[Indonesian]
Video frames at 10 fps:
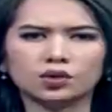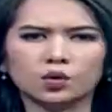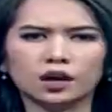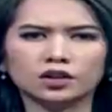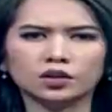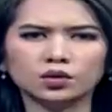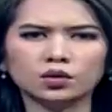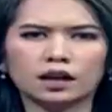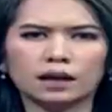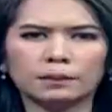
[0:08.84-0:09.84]
Fuyuan
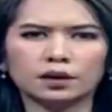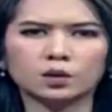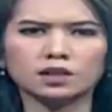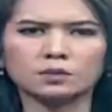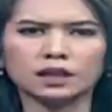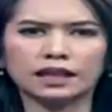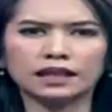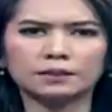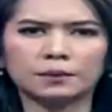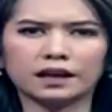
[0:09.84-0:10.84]
Yu
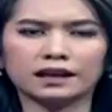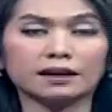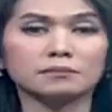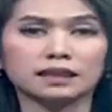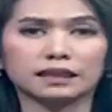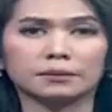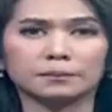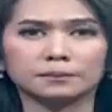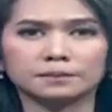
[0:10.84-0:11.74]
829 di perairan Batam.